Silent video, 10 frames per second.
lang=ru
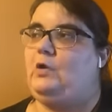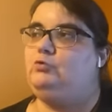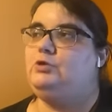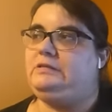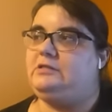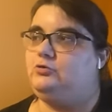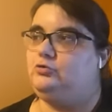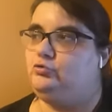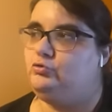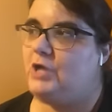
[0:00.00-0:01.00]
куда-то
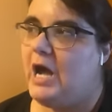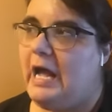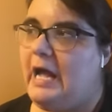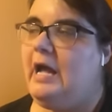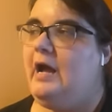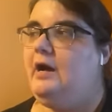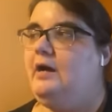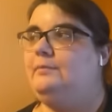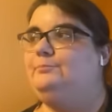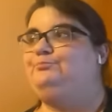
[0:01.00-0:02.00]
туда,
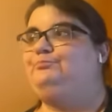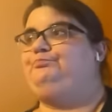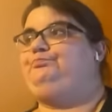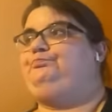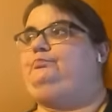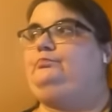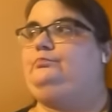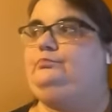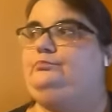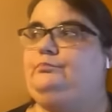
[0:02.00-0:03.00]

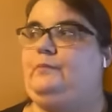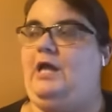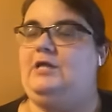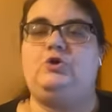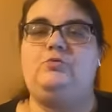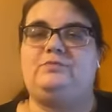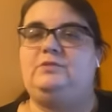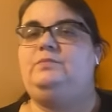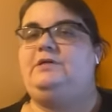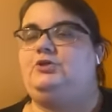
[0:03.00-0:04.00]
о чем
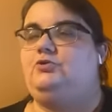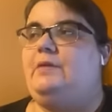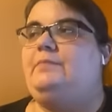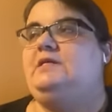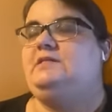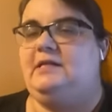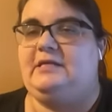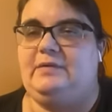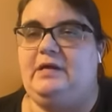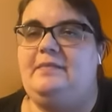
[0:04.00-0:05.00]
ты бы еще там
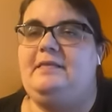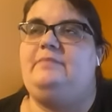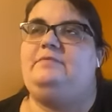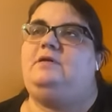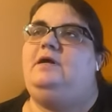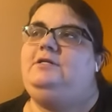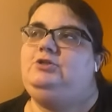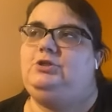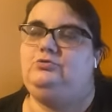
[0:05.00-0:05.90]
несколькими годами раньше,